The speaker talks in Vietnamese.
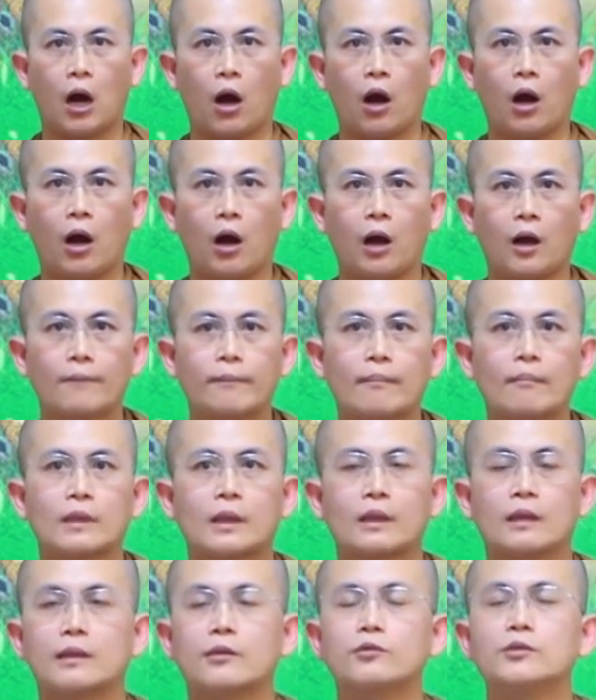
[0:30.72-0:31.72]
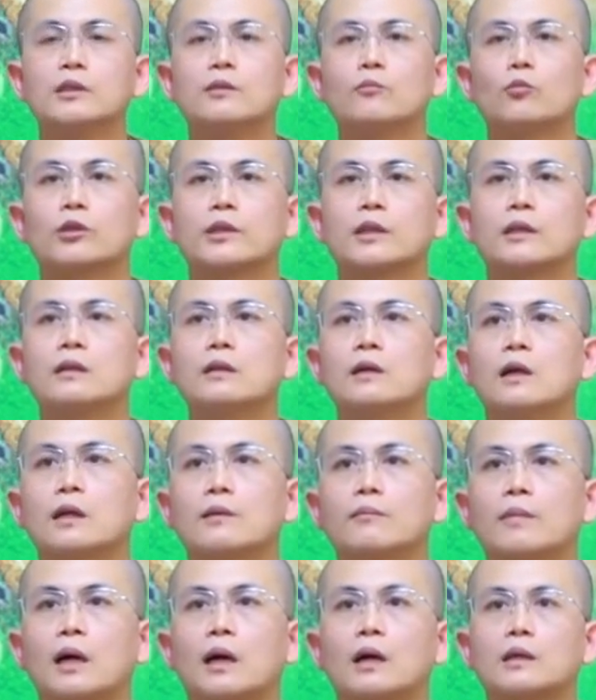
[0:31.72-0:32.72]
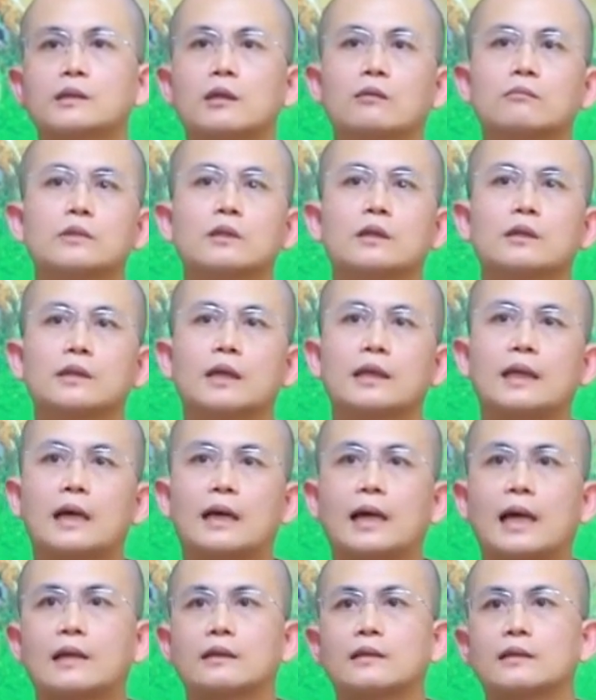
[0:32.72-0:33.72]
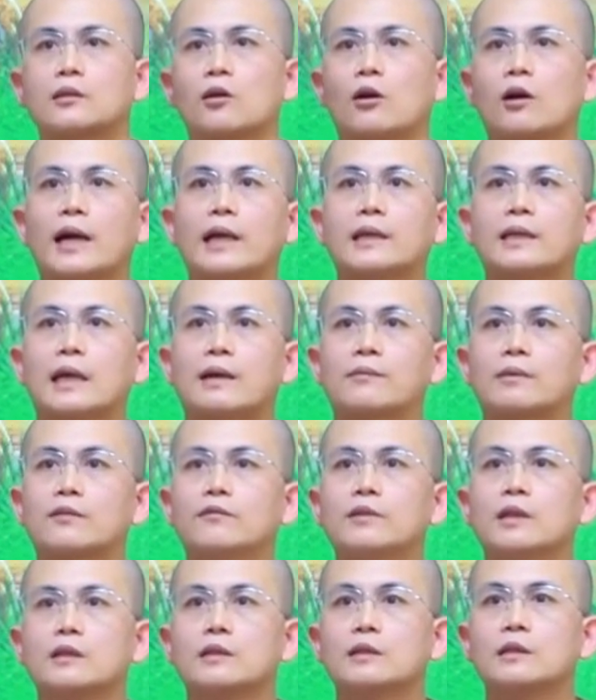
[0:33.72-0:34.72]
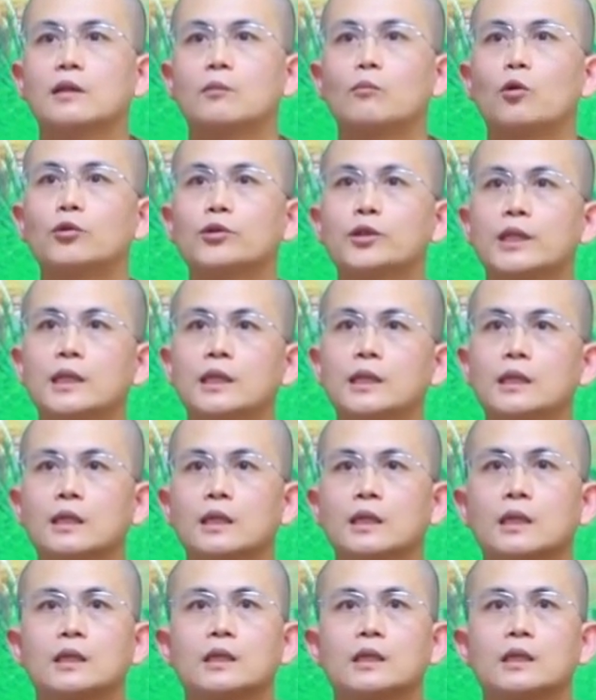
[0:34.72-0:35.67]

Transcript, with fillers: đó nếu như một cái người mà trong thường nhật hàng ngày người đó hay làm cái việc như là bố thí